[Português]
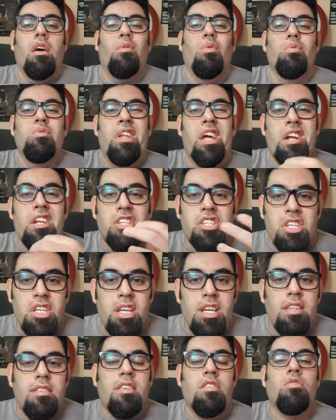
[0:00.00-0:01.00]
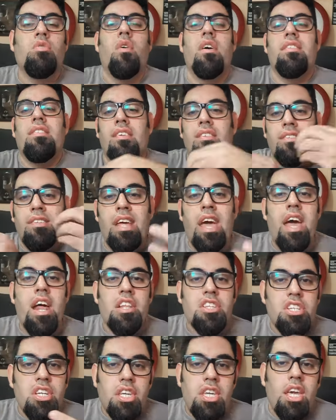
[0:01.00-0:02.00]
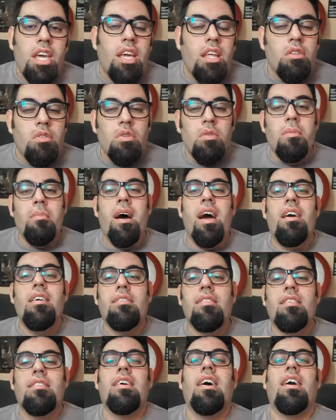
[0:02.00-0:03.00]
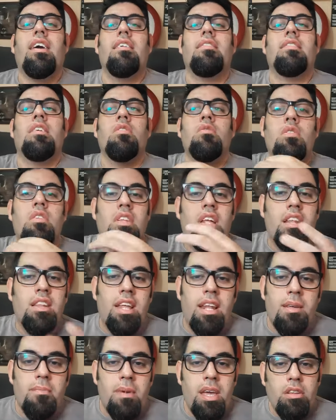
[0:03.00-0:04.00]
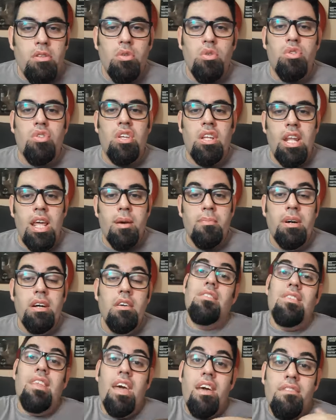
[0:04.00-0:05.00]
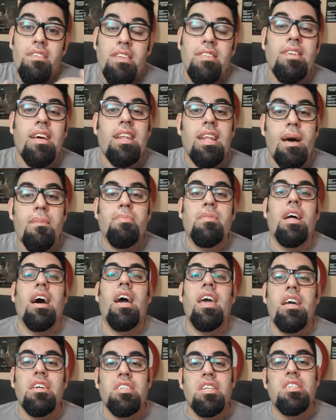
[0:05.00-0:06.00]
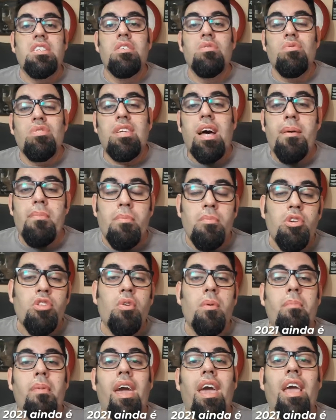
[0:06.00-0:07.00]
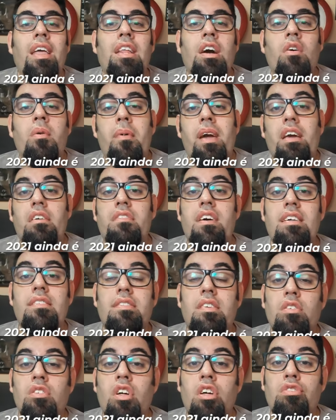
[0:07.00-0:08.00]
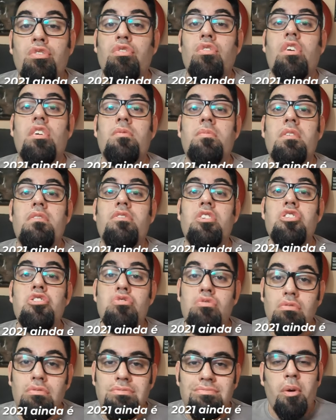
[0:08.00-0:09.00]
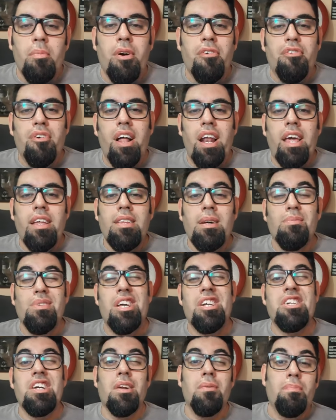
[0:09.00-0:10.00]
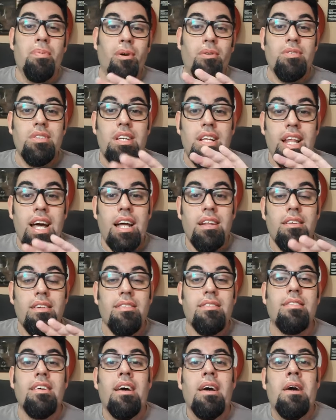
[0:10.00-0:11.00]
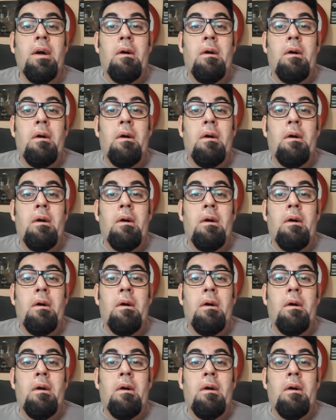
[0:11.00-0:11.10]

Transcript: com nerdices, coisas nerd, geek e tudo mais, essa questão do entretenimento do cinema, teve que se adaptar e a gente não sabe muito bem ainda como é que vai ser o nosso 2021. Como eu falei, estamos deixando um pouco de lado as,